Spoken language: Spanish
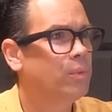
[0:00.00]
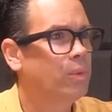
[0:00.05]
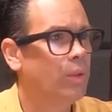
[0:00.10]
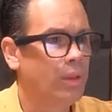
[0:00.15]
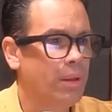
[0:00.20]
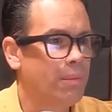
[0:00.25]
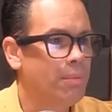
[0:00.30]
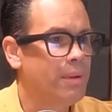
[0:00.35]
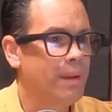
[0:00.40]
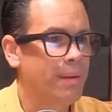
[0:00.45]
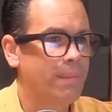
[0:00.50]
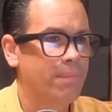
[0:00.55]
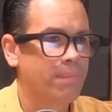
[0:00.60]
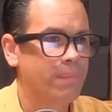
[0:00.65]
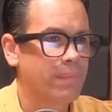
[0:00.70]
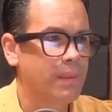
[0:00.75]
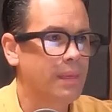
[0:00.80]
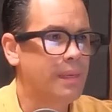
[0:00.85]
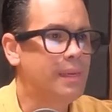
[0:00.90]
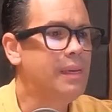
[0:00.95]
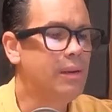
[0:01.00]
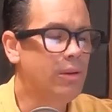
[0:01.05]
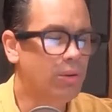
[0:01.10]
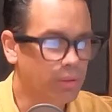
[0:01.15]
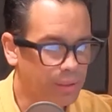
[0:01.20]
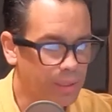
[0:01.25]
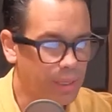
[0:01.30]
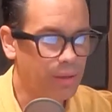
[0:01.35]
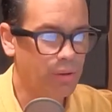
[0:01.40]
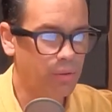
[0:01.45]
todavía. Y
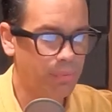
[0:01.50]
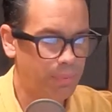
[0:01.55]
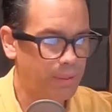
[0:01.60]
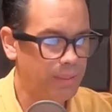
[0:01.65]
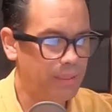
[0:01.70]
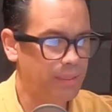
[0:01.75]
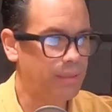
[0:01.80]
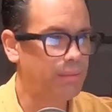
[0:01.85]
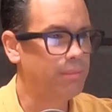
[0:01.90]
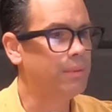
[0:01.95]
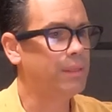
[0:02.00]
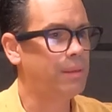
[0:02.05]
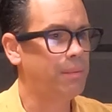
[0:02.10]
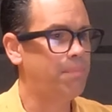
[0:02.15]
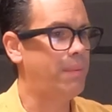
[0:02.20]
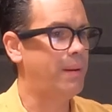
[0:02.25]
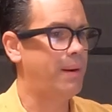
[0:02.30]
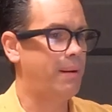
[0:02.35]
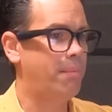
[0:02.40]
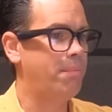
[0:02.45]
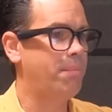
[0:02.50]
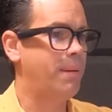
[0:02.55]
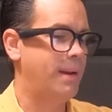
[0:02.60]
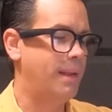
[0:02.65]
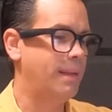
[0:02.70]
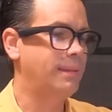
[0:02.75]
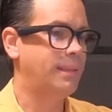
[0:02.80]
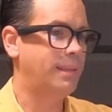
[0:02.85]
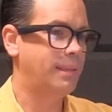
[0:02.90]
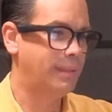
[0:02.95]
lo tengo precisamente para,
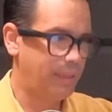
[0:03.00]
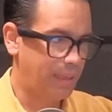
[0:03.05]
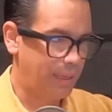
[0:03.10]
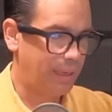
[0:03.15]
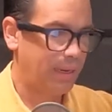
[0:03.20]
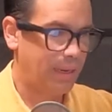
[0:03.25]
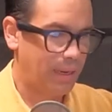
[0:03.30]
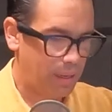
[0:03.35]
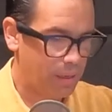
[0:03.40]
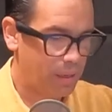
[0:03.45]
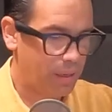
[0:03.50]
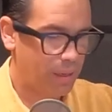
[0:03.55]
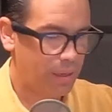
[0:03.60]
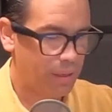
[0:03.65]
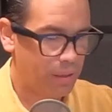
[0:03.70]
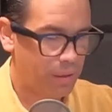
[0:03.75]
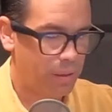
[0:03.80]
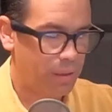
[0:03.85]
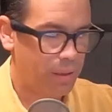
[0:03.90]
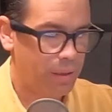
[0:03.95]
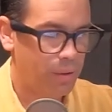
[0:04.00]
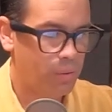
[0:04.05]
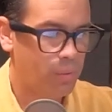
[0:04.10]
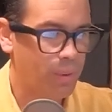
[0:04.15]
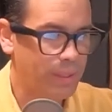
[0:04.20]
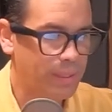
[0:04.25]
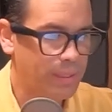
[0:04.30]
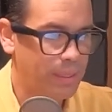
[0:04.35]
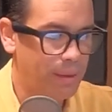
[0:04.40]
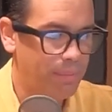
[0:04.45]
para atender el,
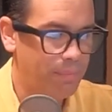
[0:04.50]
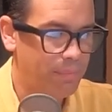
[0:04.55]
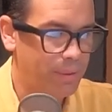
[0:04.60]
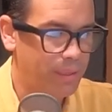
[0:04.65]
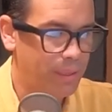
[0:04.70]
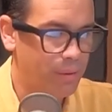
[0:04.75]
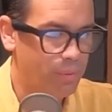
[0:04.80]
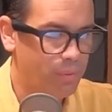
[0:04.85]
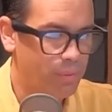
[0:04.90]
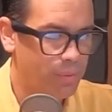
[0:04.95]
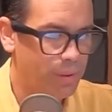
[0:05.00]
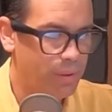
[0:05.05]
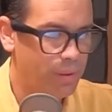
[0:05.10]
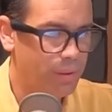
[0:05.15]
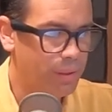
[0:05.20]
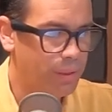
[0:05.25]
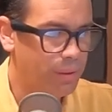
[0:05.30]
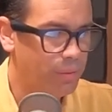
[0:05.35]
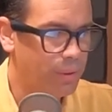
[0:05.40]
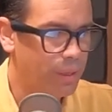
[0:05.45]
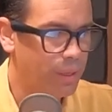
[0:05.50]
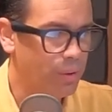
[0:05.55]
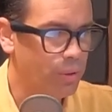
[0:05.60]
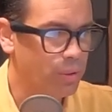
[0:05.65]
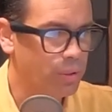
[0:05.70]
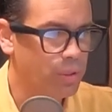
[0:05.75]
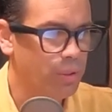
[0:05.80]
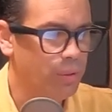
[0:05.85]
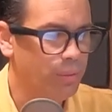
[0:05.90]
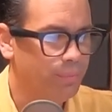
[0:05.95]
WhatsApp de de un
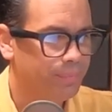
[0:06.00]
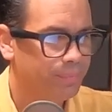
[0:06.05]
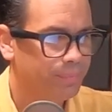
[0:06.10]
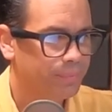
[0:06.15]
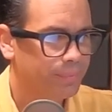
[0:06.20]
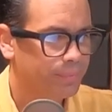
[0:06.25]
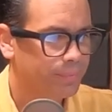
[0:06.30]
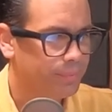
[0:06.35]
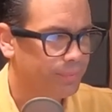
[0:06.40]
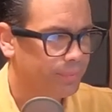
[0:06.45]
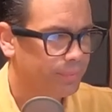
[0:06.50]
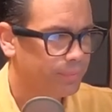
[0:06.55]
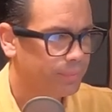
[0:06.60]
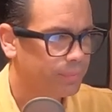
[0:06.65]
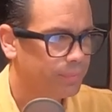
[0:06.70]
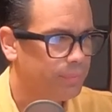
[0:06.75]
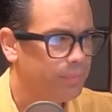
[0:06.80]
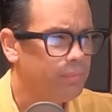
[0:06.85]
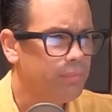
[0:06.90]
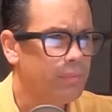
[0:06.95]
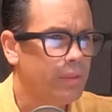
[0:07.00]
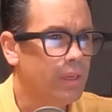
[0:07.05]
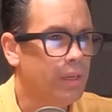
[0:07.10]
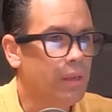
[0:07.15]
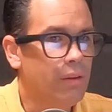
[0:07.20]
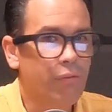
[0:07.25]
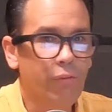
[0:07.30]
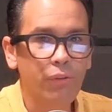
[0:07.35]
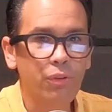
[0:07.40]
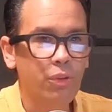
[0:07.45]
negocio y ya no lo vas a
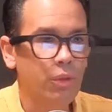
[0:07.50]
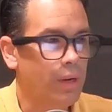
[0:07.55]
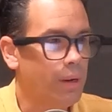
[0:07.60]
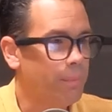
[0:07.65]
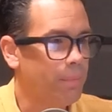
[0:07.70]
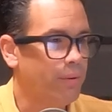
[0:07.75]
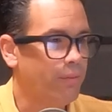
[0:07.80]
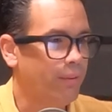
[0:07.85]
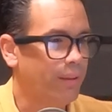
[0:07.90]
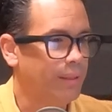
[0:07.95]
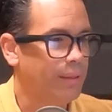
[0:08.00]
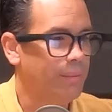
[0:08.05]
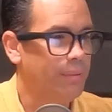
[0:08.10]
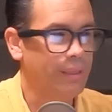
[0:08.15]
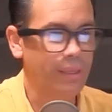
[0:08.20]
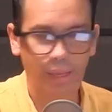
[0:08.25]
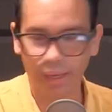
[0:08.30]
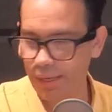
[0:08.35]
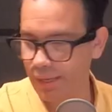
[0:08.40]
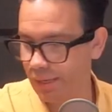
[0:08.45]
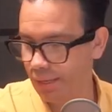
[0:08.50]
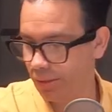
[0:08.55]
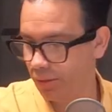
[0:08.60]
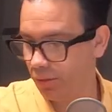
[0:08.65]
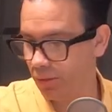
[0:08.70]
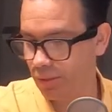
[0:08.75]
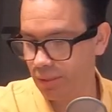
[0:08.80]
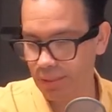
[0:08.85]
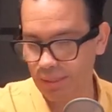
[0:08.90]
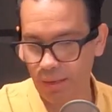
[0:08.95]
Y funciona perfectamente. Y
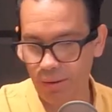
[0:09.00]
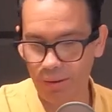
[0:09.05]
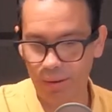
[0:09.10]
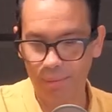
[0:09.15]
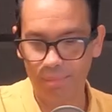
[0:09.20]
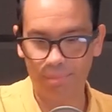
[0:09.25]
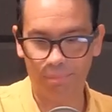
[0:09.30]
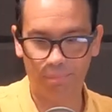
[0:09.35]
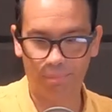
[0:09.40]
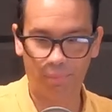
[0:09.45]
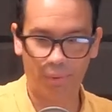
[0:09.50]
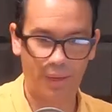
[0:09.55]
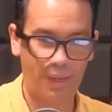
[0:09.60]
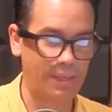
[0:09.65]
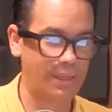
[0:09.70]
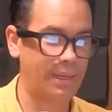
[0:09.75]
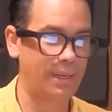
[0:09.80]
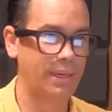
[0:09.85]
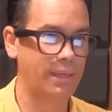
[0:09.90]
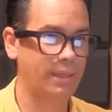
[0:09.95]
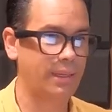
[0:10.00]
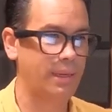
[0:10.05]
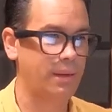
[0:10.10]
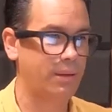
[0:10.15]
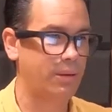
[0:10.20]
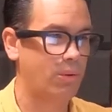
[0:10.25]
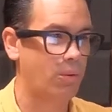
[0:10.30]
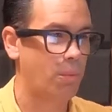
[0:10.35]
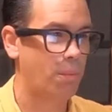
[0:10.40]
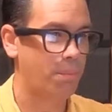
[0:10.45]
entonces ahora voy a tener
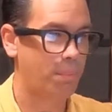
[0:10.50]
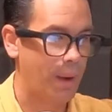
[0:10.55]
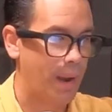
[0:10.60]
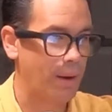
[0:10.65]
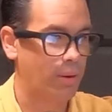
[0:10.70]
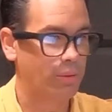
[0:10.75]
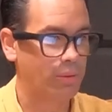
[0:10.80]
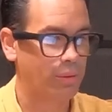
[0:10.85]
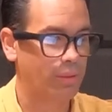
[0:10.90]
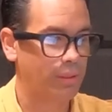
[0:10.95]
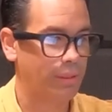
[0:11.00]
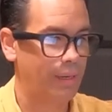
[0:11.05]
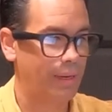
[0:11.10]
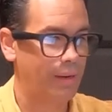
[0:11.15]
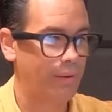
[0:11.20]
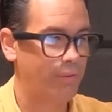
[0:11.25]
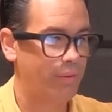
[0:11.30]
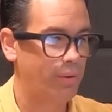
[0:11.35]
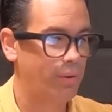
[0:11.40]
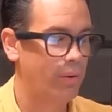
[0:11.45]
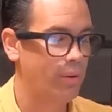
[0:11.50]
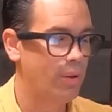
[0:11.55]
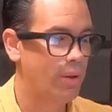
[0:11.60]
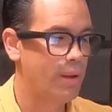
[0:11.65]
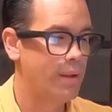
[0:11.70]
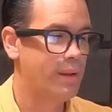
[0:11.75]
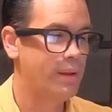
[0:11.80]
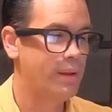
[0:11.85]
que comprar otro teléfono.